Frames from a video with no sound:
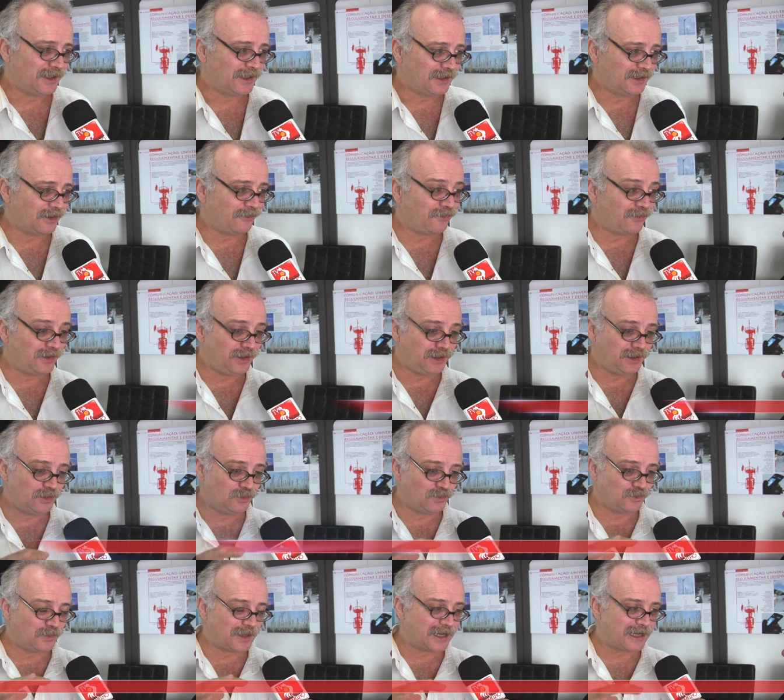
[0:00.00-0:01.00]

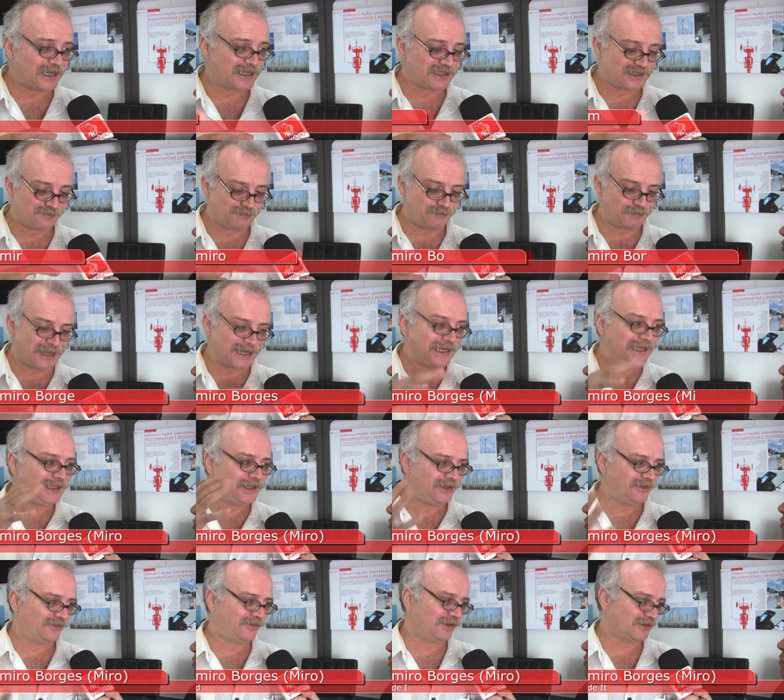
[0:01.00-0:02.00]
definiu as
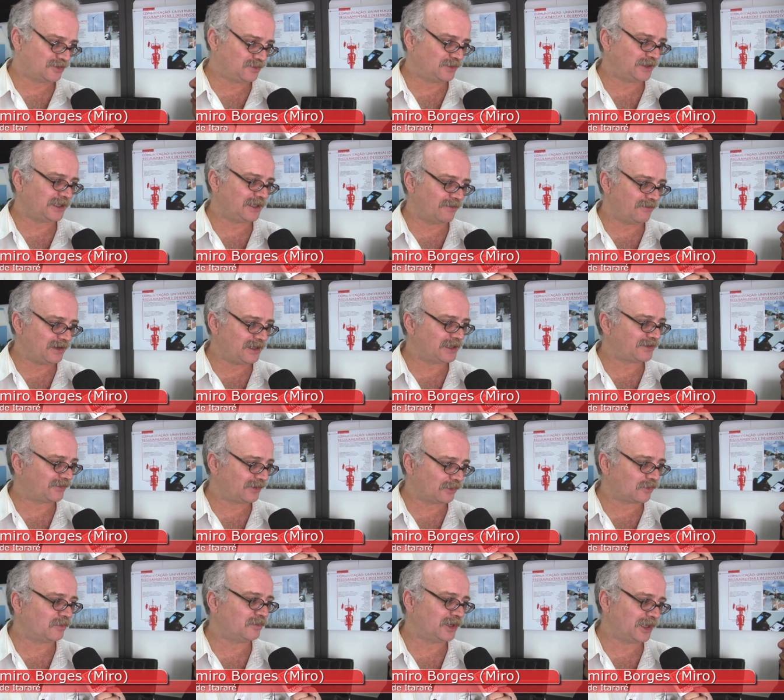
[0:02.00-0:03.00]
balizas do que deveria
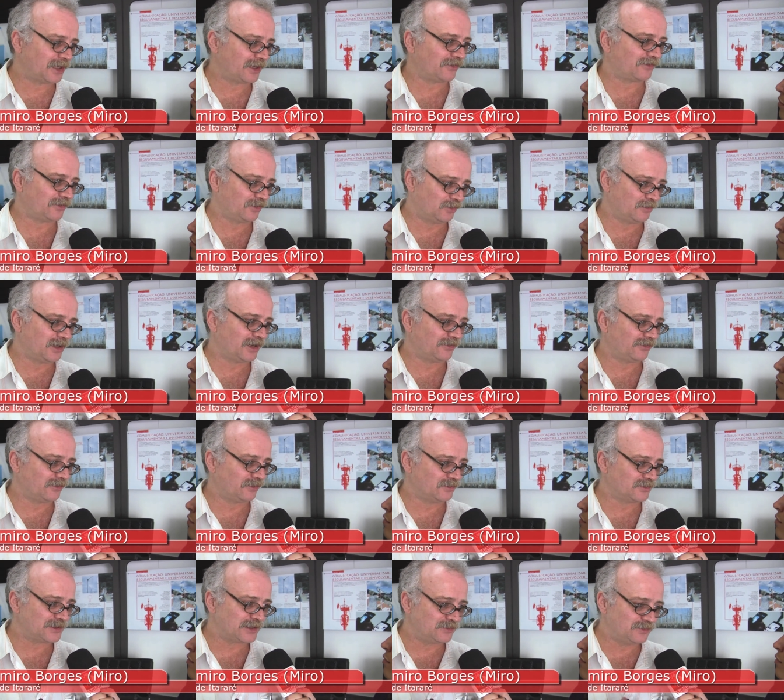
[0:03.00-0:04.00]
ser a comunicação no
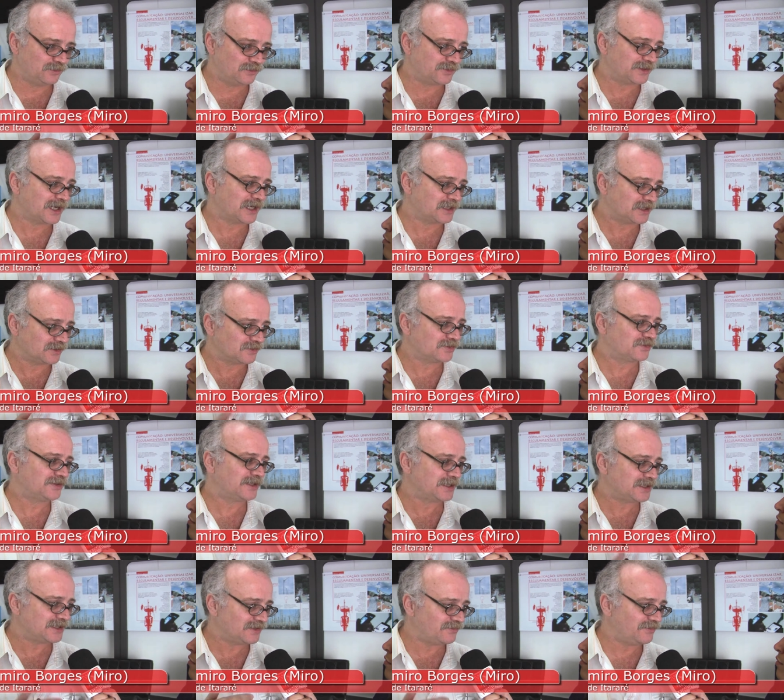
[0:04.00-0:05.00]
Brasil, nos, nos artigos
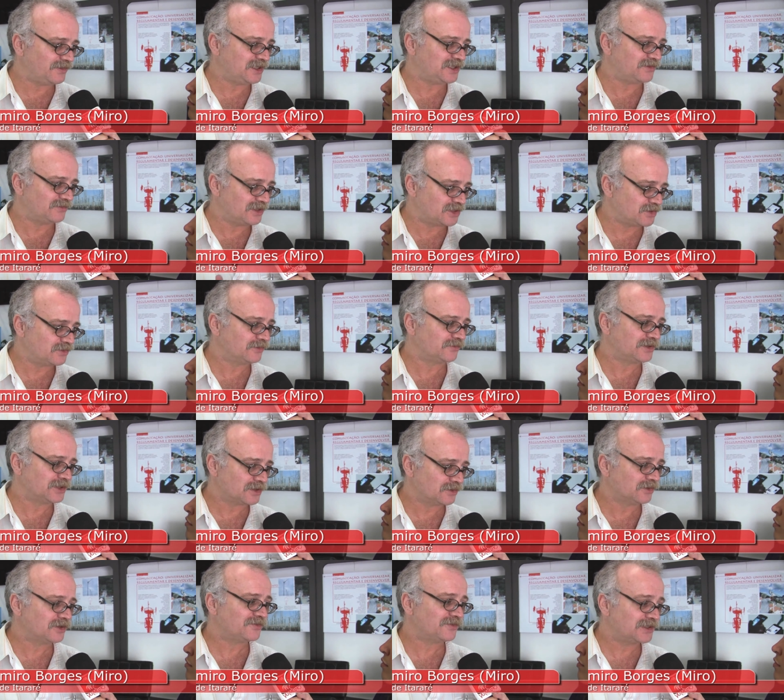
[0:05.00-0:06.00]
220, 21,
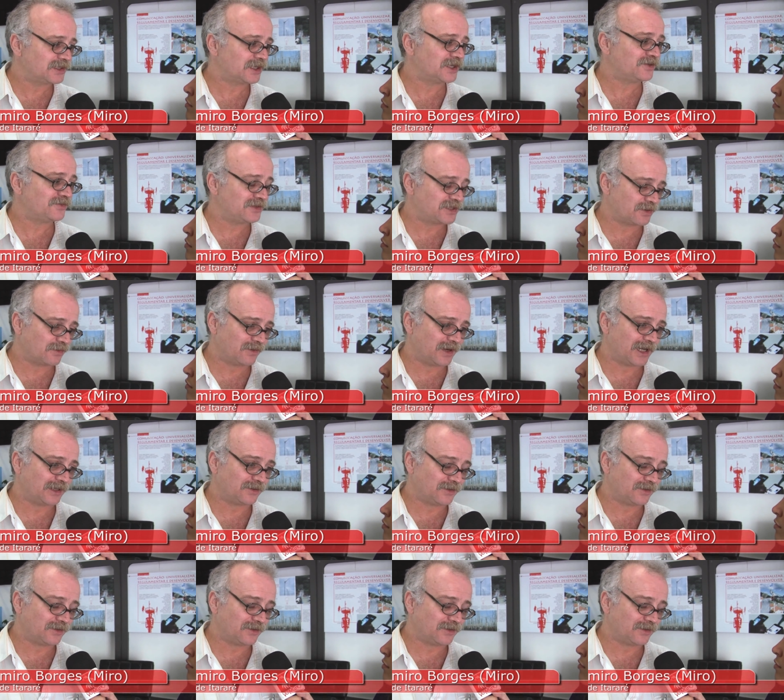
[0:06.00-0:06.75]
22, 23, 24.